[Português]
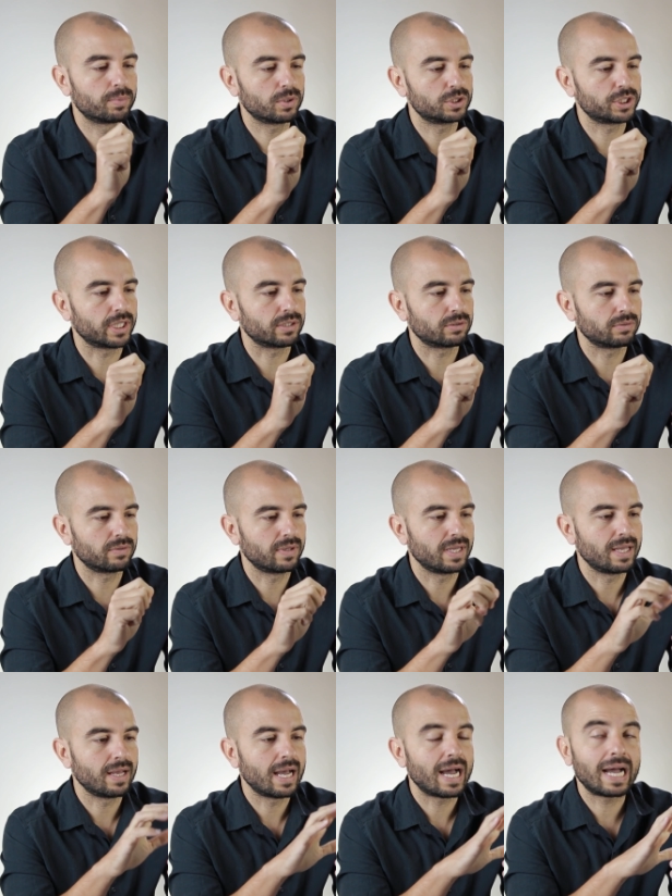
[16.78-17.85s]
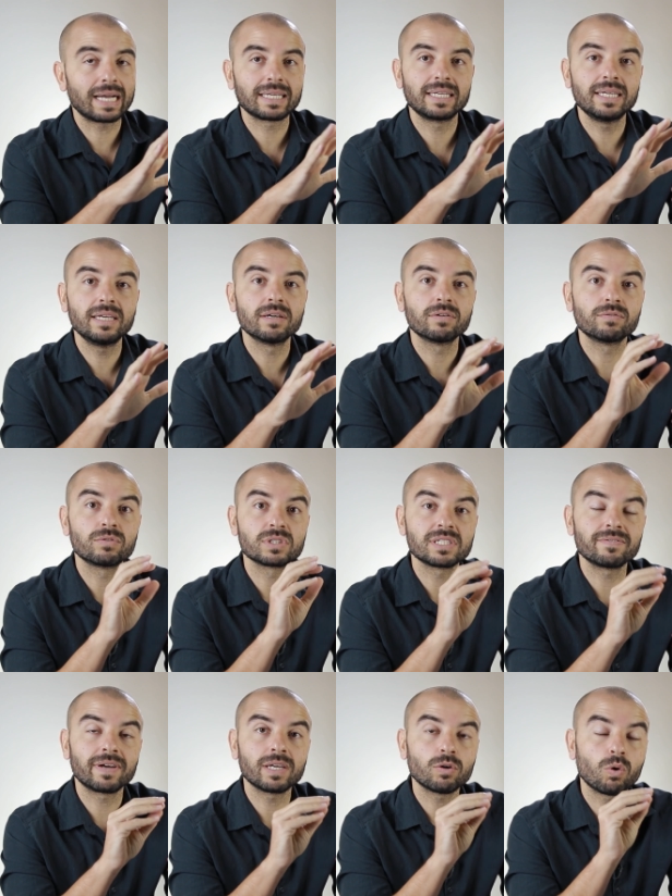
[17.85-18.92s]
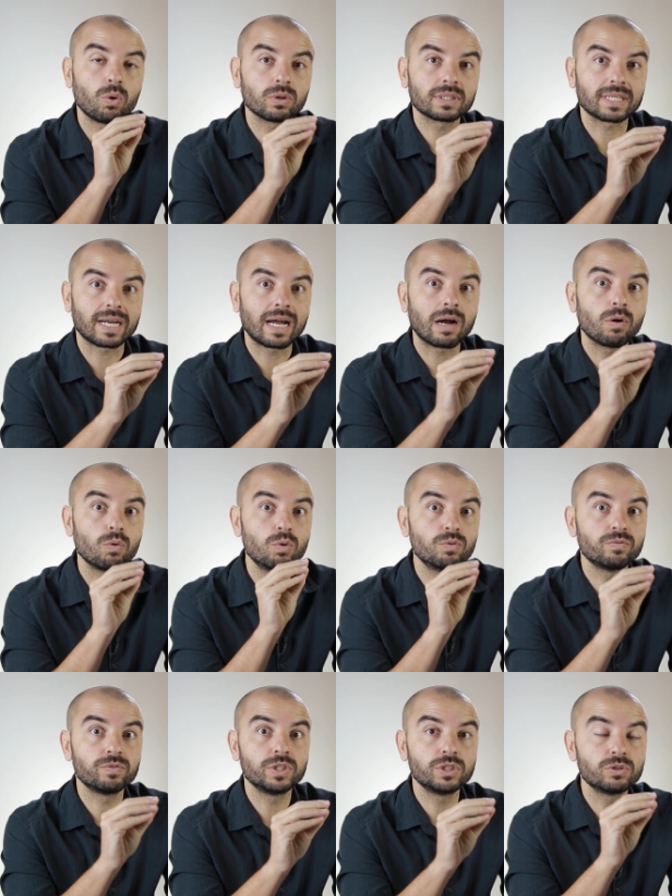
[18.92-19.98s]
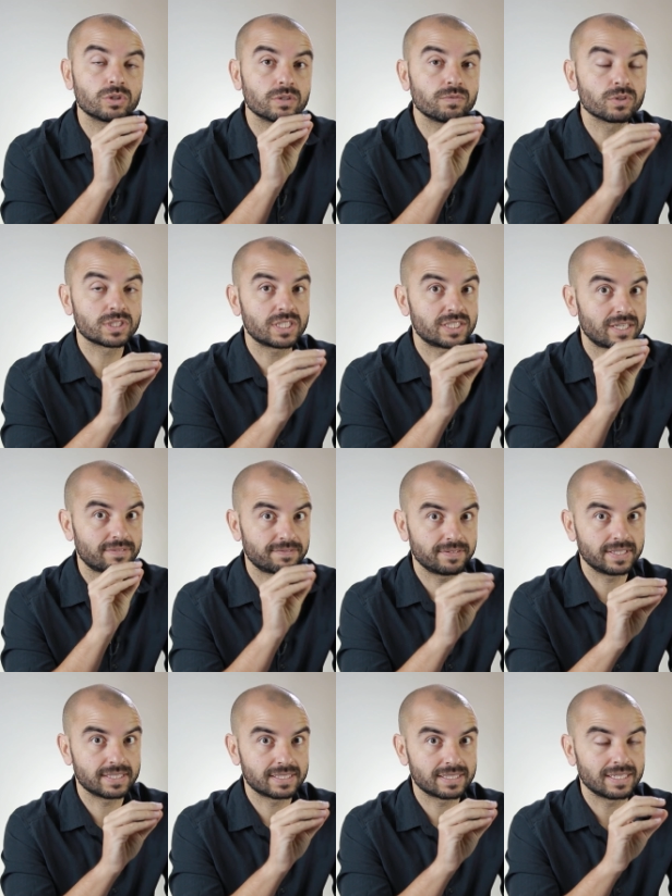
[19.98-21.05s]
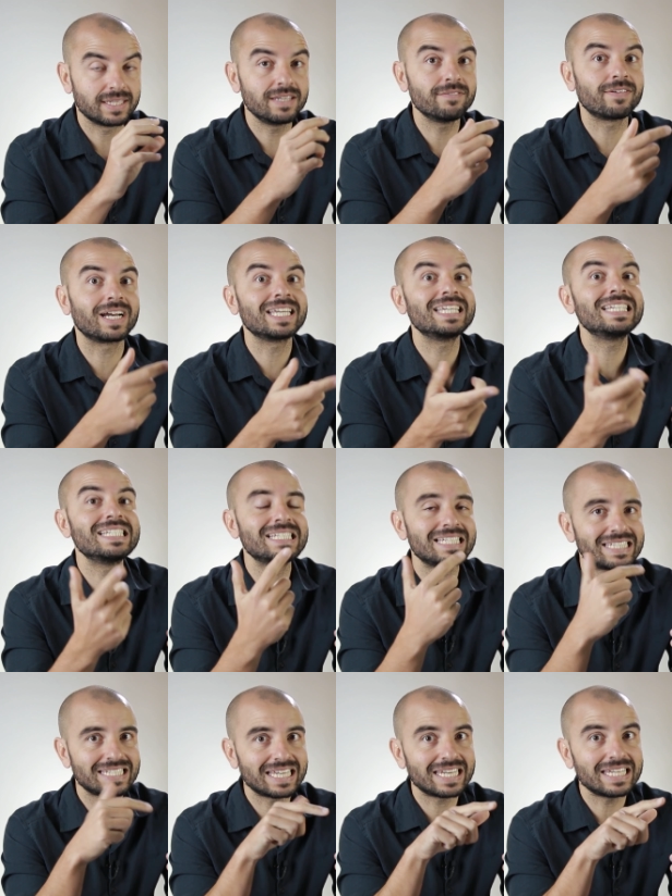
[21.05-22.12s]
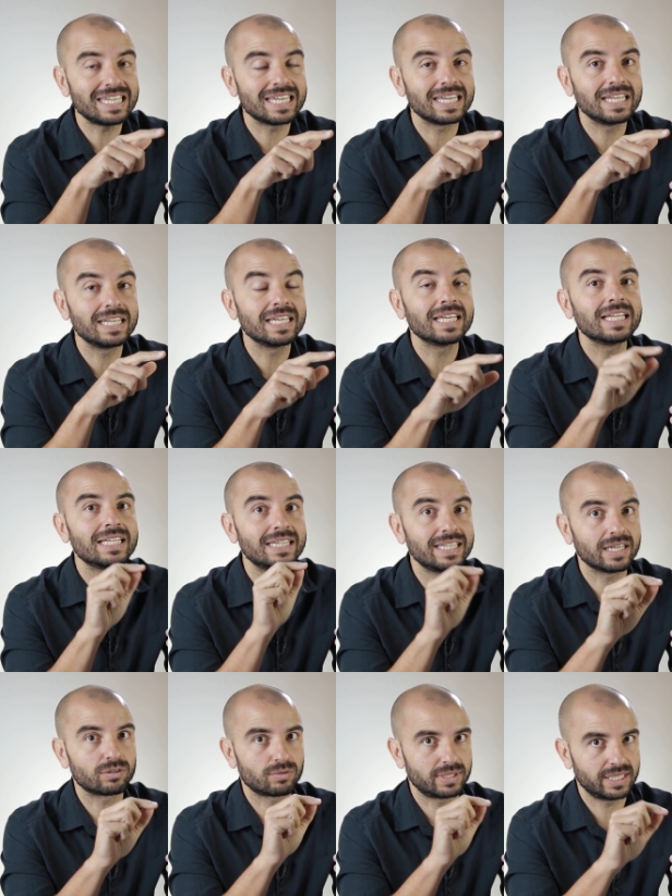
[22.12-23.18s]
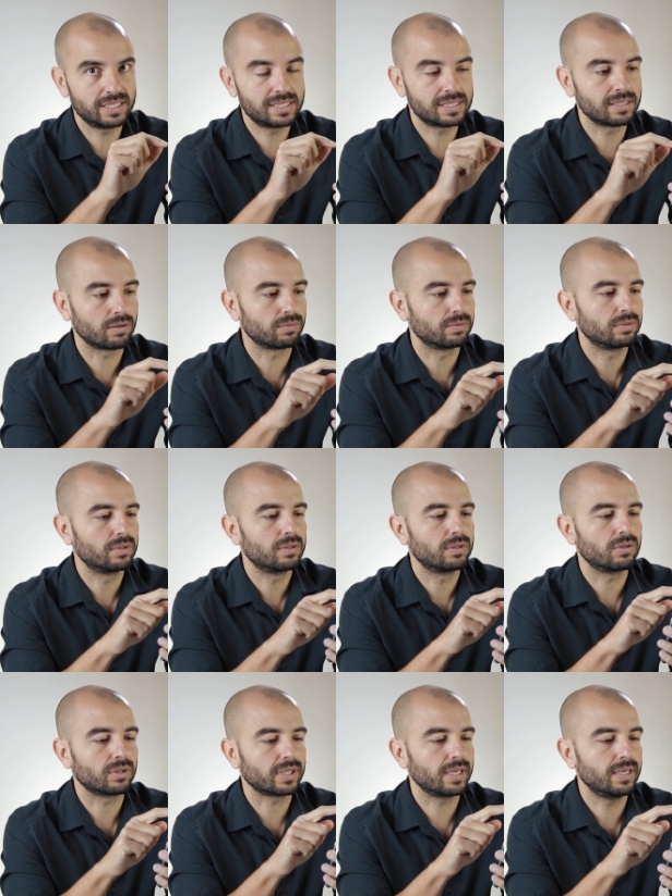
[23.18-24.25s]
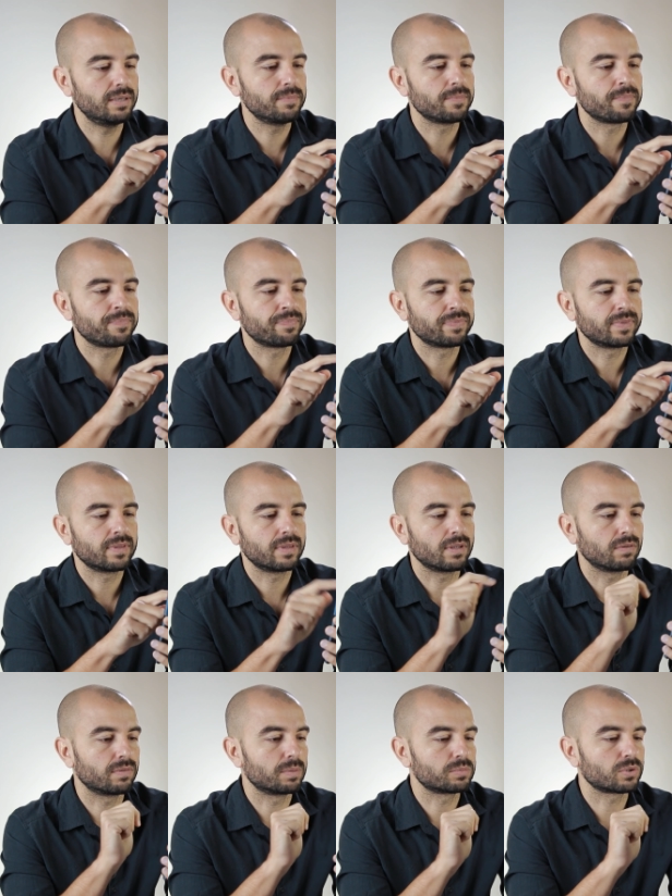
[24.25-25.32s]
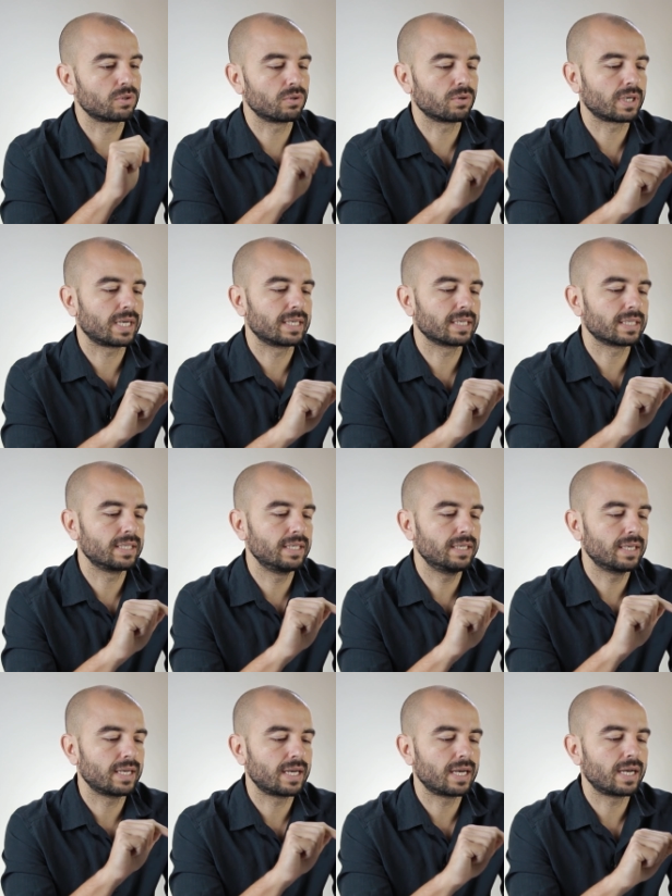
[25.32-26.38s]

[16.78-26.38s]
Projeto. Aqui você vai encontrar o vídeo que você já fez e vai inserir ele dentro da edição, ok? Então vamos colocar aqui,